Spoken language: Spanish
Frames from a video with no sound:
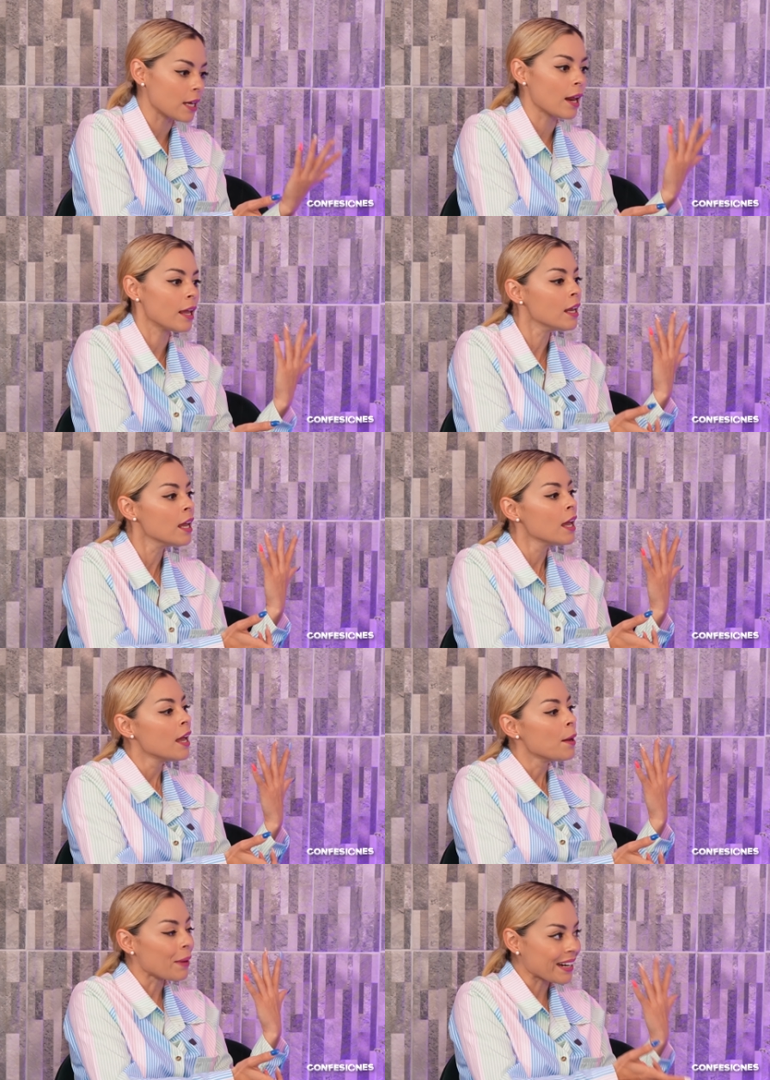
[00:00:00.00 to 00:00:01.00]
siguen ahí,
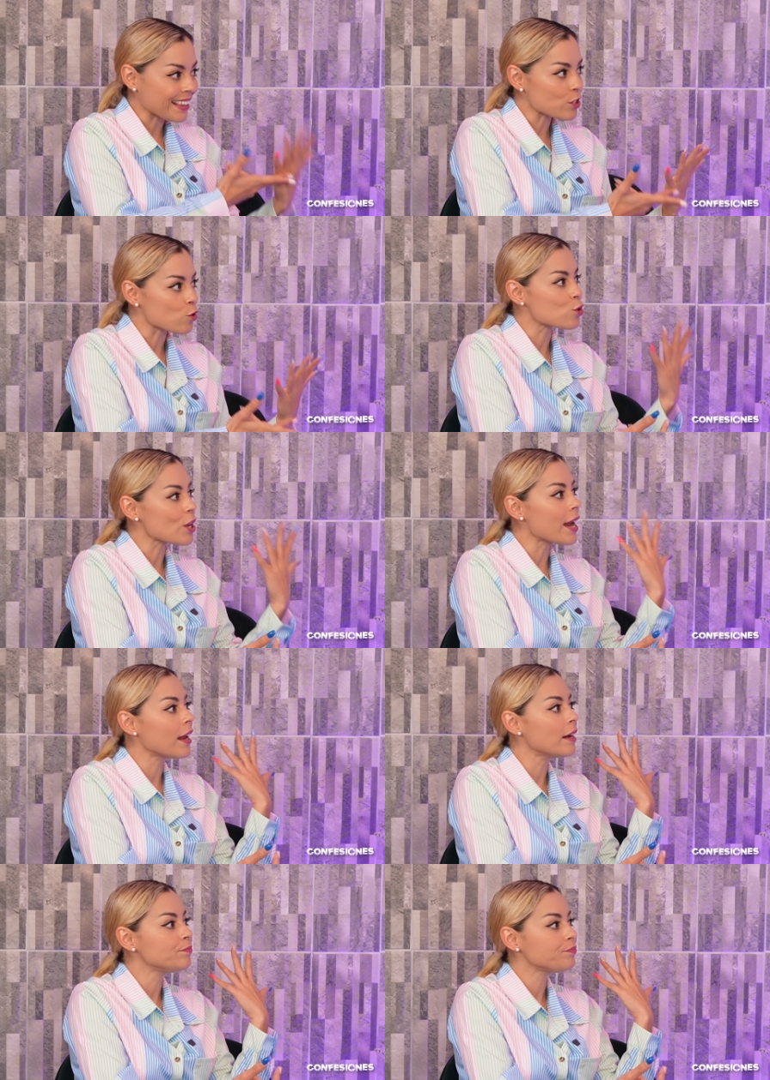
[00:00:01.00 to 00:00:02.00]
Marta Susana,